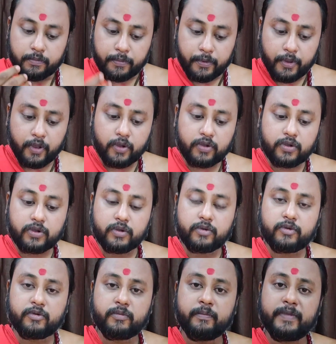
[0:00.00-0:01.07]

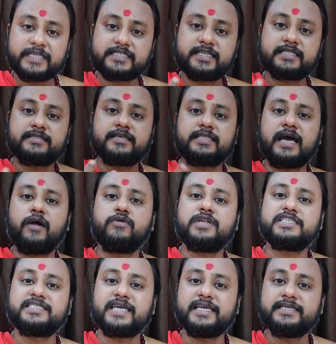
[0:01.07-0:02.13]
प्रयोग में सत्यता
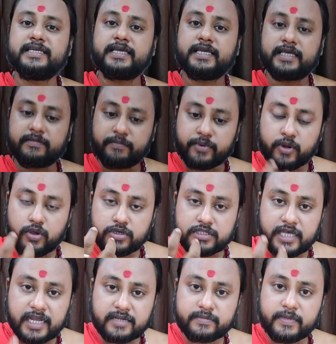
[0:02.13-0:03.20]
होना चाहिए प्रयोग
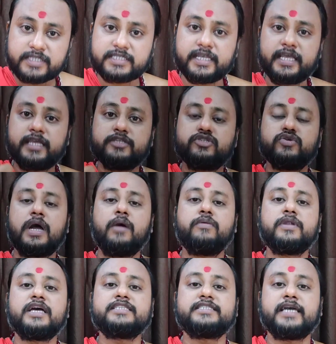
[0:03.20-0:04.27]
धर्म से जुड़ा
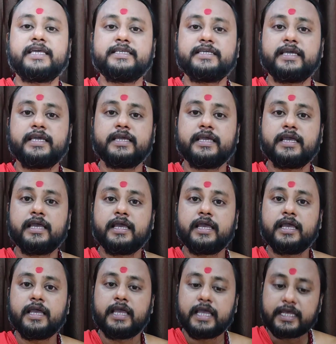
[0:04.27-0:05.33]
होना चाहिए
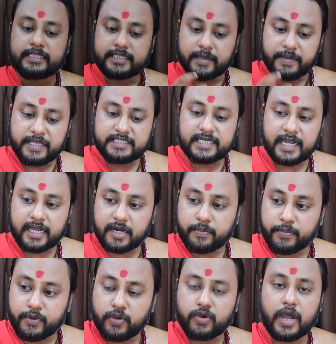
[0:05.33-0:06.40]
तभी जाकर
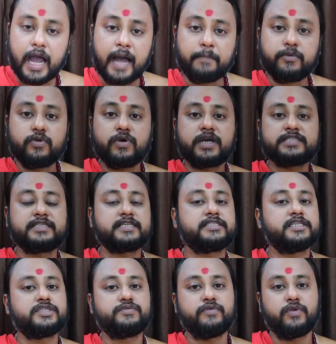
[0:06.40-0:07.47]
प्रयोग आप लोगों का
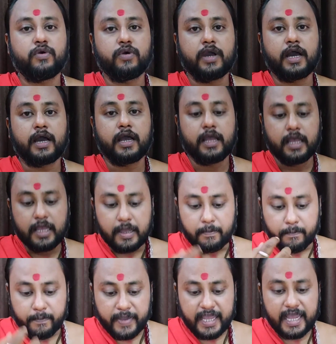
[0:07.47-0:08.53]
सक्सेसफुल होगा
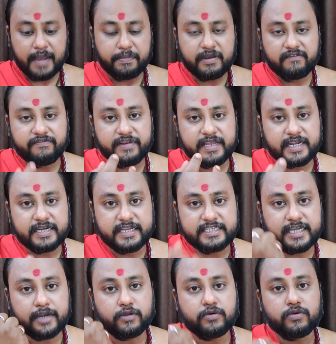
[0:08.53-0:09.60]
मैं आपका फ्री का
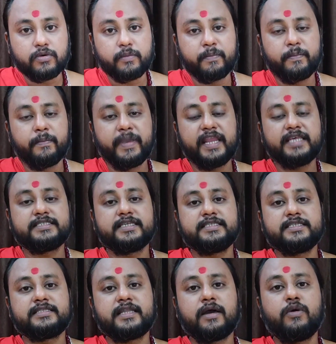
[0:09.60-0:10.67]
टीचर हूँ मेरे से
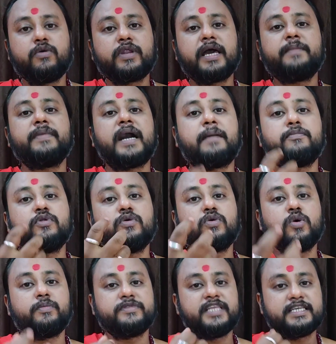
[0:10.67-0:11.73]
जितना हो रहा है मैं आप लोग
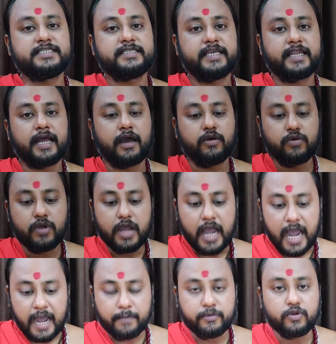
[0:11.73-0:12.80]
को उपदेश दे रहा हूँ
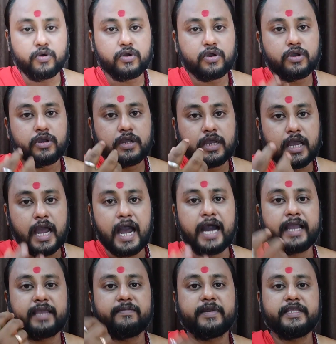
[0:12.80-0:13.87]
आप लोग
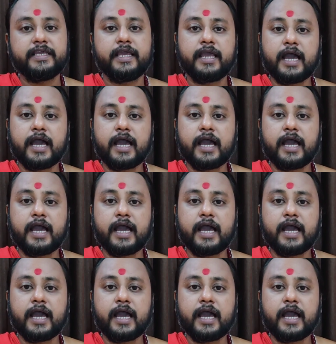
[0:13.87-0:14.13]
आगे बढ़िए